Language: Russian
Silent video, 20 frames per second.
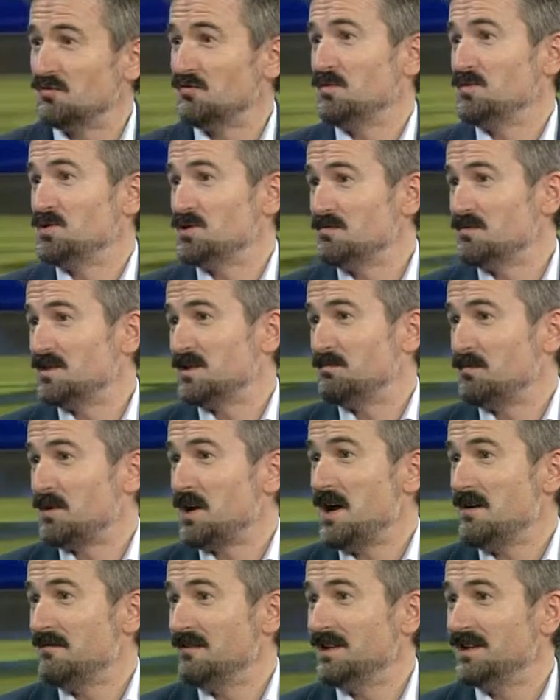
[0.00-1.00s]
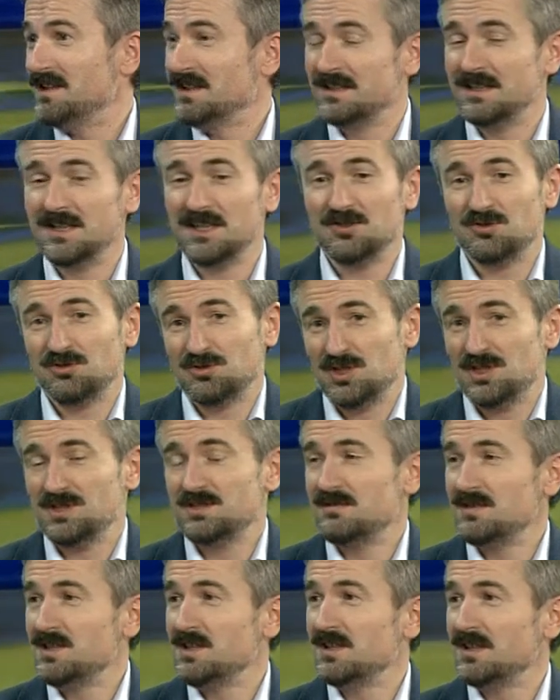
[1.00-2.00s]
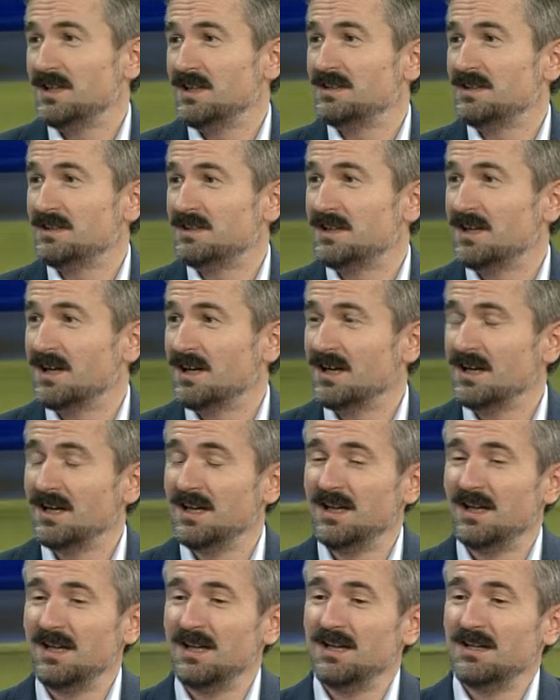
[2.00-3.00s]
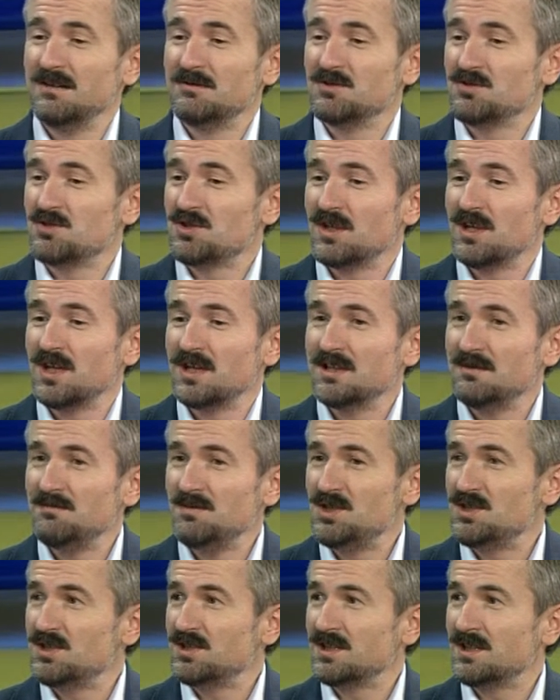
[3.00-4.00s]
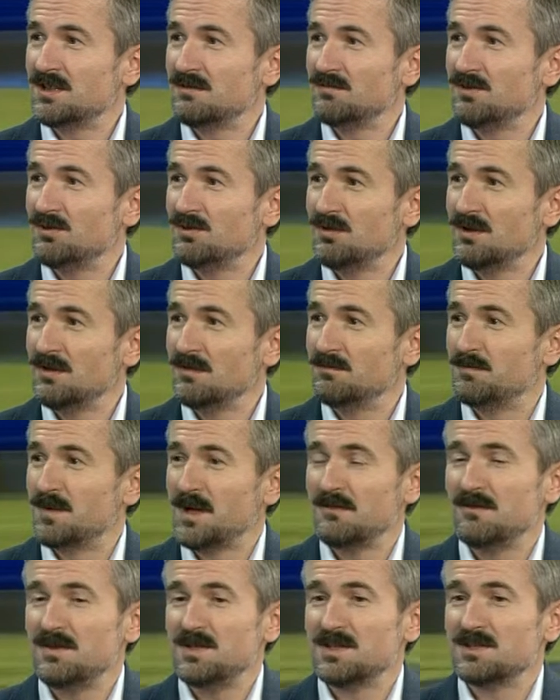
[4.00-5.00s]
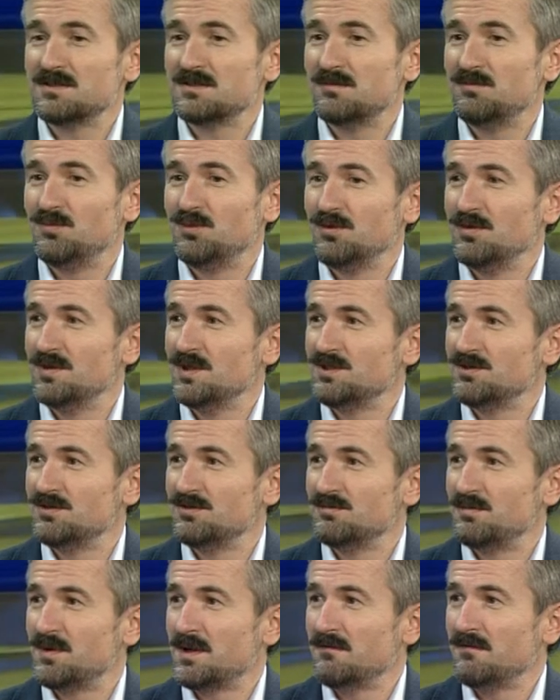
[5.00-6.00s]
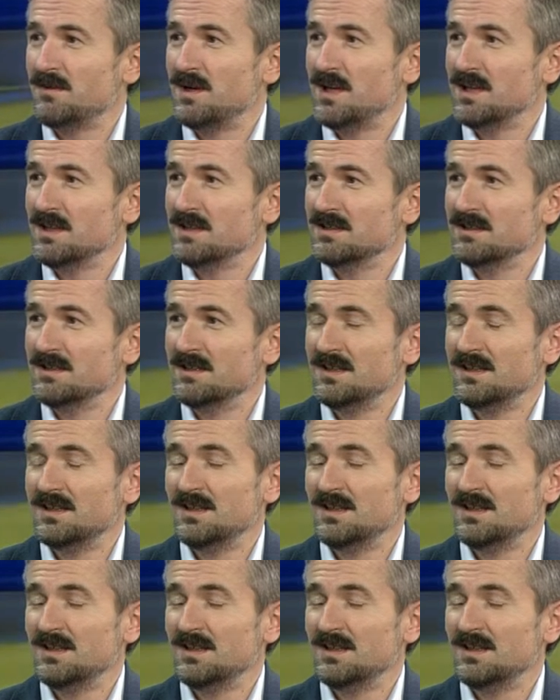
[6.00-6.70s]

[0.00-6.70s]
общем-то правильно, да, то действительно это так. Потому что экономический блок правительства полностью провален.